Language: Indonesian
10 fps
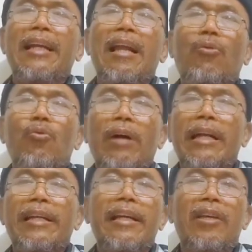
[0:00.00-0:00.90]

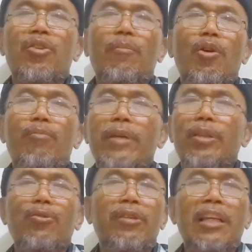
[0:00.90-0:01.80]
dilakukan dia
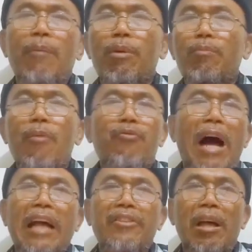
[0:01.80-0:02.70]
sebelumnya itu tidak
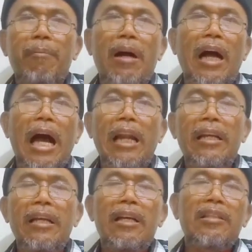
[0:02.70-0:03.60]
bermanfaat sama
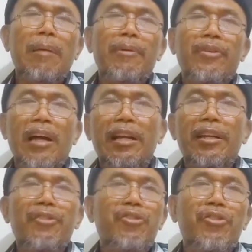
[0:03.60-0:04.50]
sama
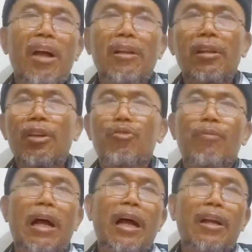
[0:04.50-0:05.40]
sekali di sisi Allah
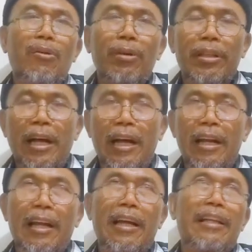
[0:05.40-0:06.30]
Subhanahu wa
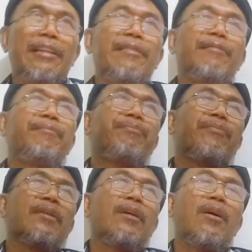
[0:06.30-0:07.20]
taala
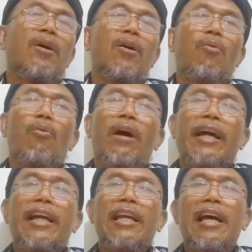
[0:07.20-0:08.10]

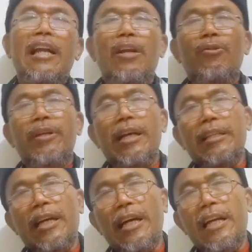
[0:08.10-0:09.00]
Wakila lalu
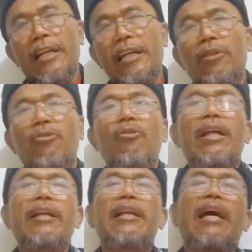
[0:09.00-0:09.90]
dikatakan
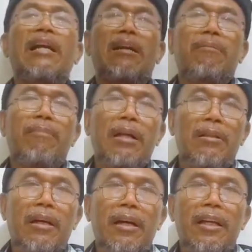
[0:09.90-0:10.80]
idkhulan nar
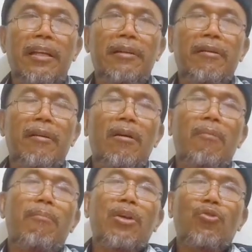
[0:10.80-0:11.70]
madakhilin
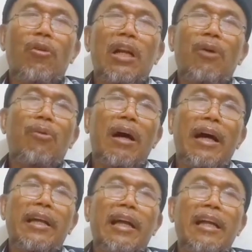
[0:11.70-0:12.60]
Masuklah
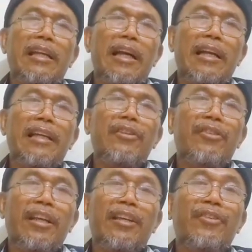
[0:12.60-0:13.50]
wahai kalian
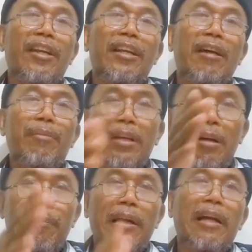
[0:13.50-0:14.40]
istri-istri Nabi
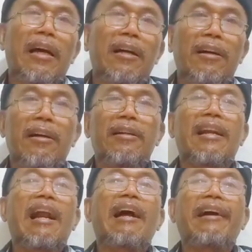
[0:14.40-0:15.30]
kepada ke
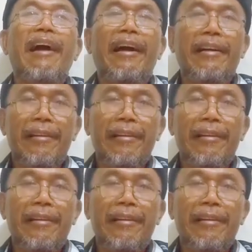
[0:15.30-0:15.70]
neraka.